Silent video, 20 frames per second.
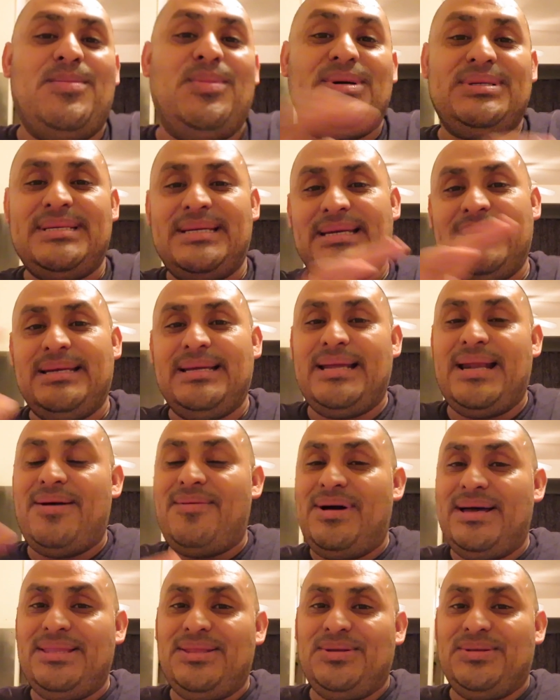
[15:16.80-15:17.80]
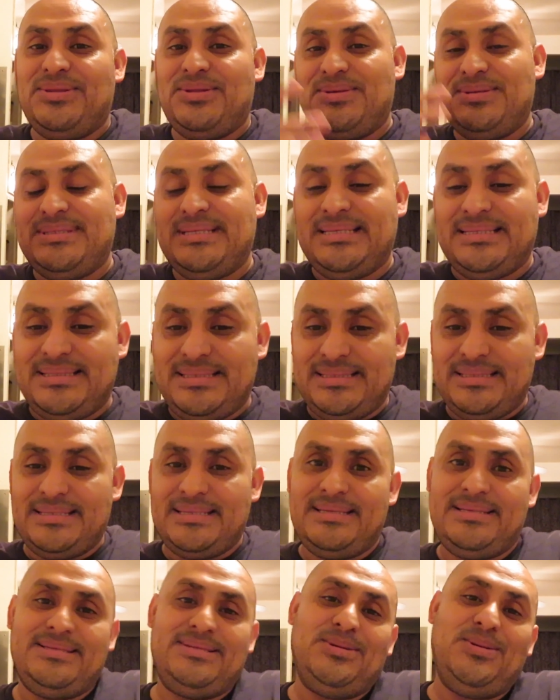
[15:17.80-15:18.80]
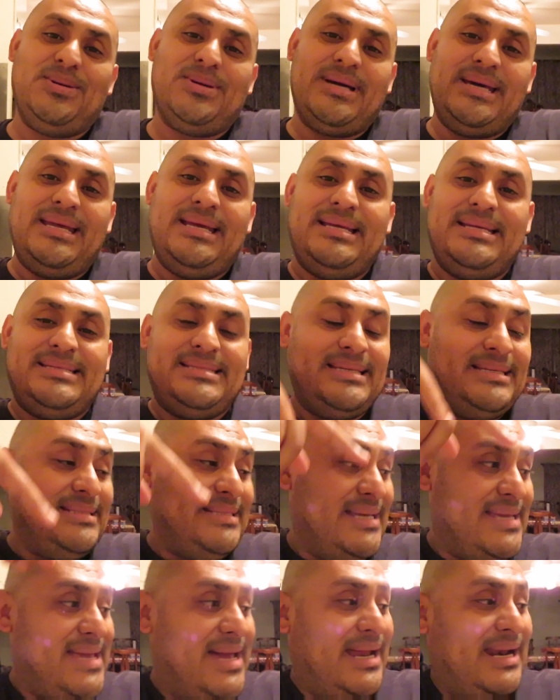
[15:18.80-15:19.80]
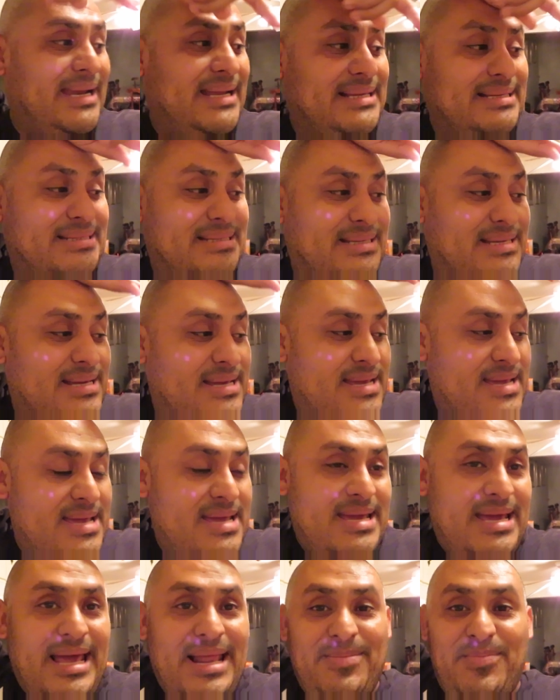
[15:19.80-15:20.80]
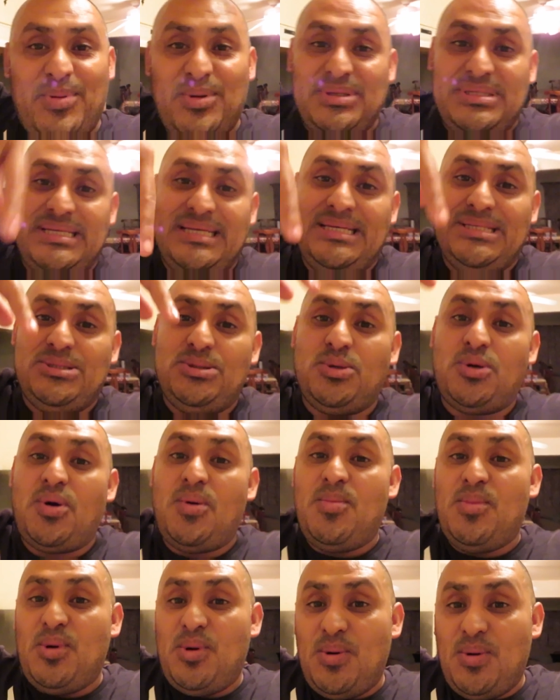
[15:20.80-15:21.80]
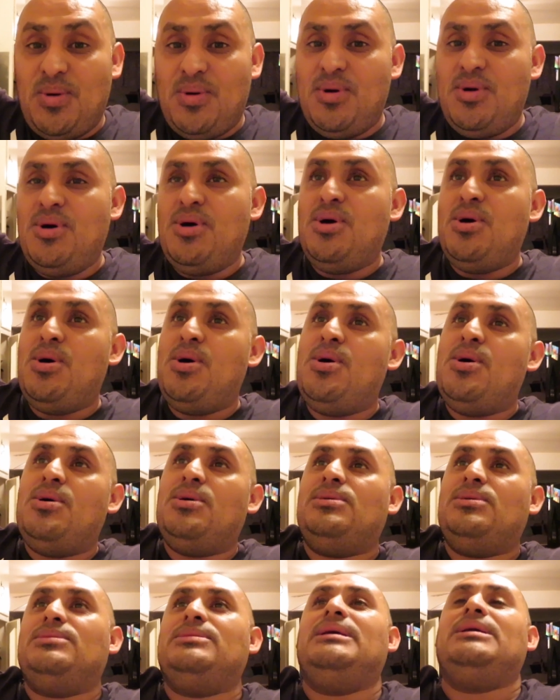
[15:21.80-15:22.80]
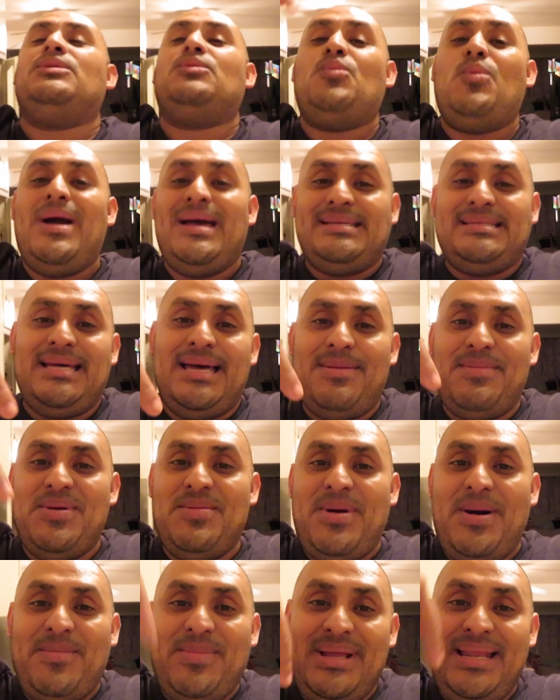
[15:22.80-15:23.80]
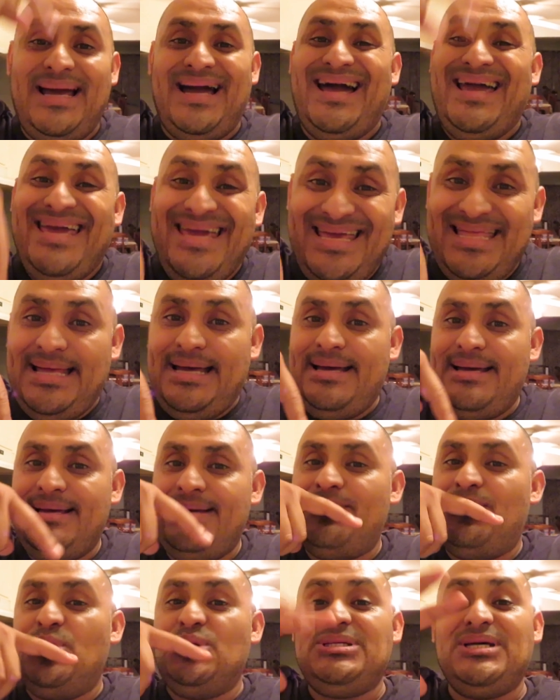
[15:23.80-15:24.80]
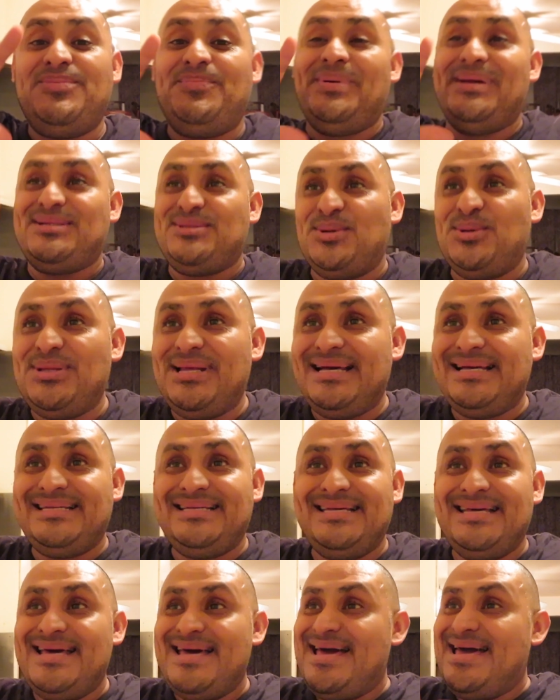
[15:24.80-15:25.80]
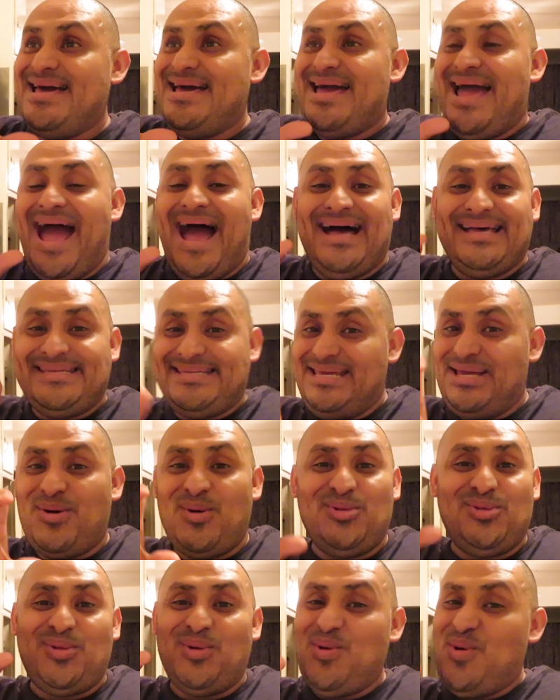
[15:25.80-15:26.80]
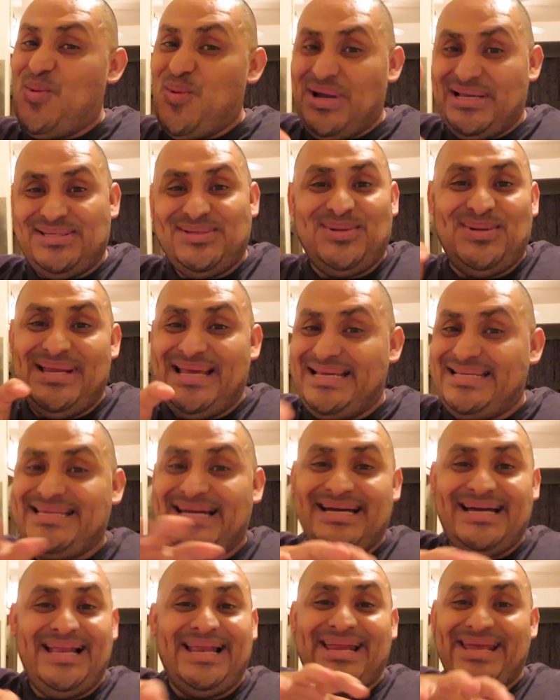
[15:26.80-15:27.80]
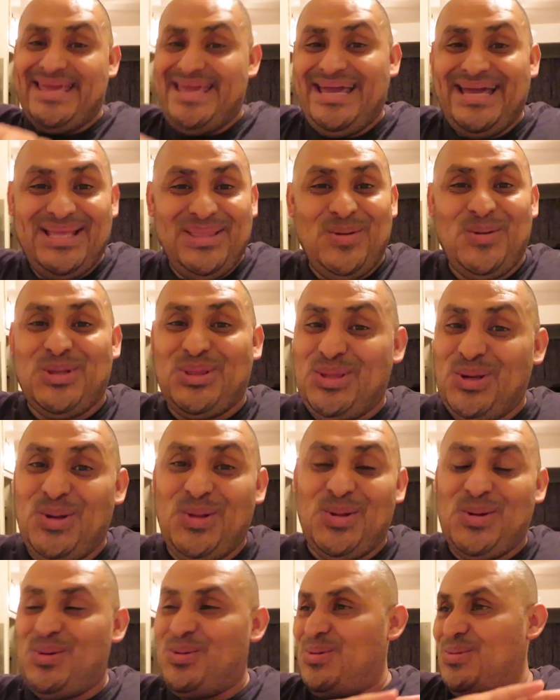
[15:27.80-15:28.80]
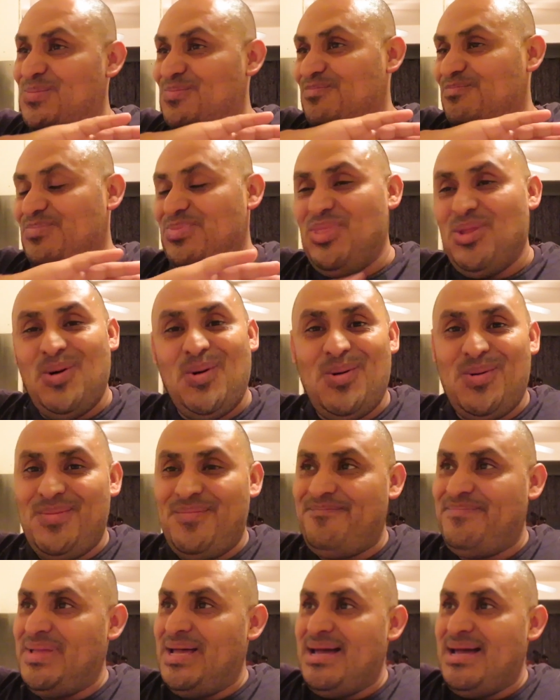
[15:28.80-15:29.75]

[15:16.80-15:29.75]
voy a seguir grabando entonces solo quería enseñarles el proceso como deshuesa mi mami la gallina muchas personas así con todo el hueso le echan el relleno y todo no,